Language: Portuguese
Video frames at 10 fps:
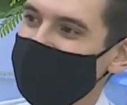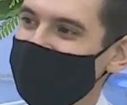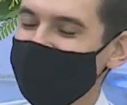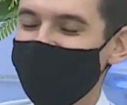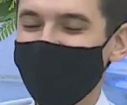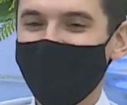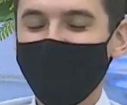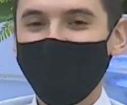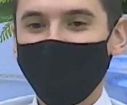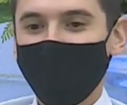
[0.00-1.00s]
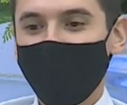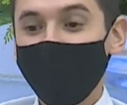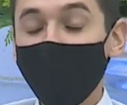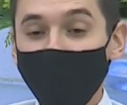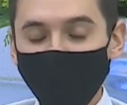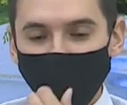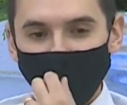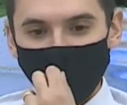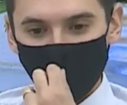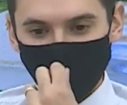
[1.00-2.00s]
né? É, e ao mesmo
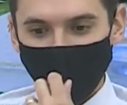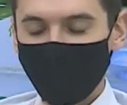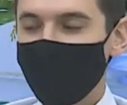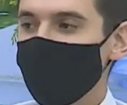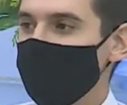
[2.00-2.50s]
tempo o professor